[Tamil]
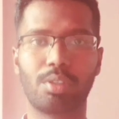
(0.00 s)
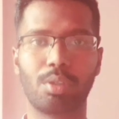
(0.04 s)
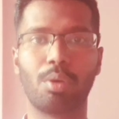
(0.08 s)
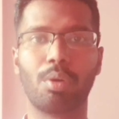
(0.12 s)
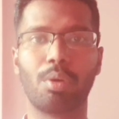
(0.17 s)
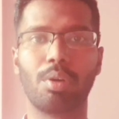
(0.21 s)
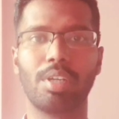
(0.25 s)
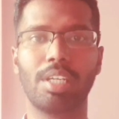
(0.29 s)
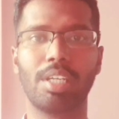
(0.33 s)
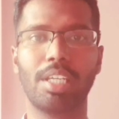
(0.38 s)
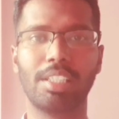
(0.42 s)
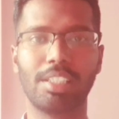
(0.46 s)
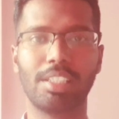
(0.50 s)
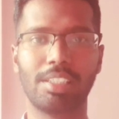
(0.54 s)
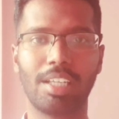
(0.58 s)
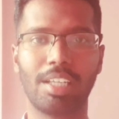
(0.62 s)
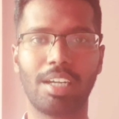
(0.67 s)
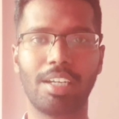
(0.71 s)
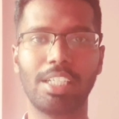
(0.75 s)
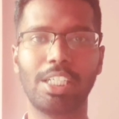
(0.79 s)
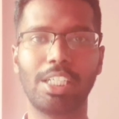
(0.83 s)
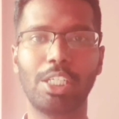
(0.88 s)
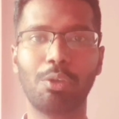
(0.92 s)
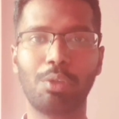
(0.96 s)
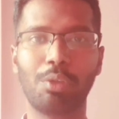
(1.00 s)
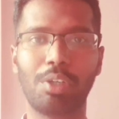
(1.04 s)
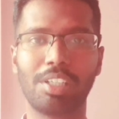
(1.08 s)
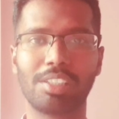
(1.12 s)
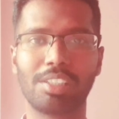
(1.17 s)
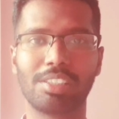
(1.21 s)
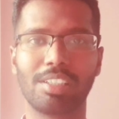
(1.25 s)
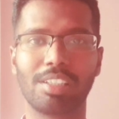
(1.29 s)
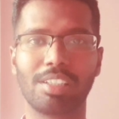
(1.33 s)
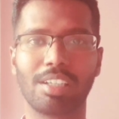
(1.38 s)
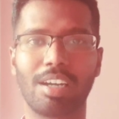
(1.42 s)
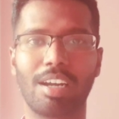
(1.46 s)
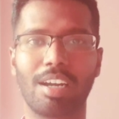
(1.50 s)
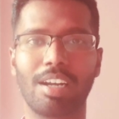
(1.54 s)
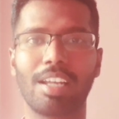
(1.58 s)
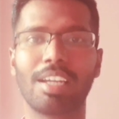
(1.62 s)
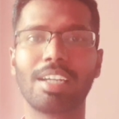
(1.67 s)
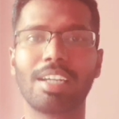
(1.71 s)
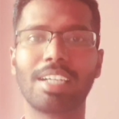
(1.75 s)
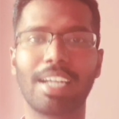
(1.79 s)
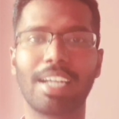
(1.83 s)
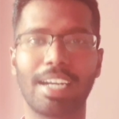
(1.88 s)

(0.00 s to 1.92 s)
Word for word: ஸோ இதுதான் நியூட்ரிஷனுக்கான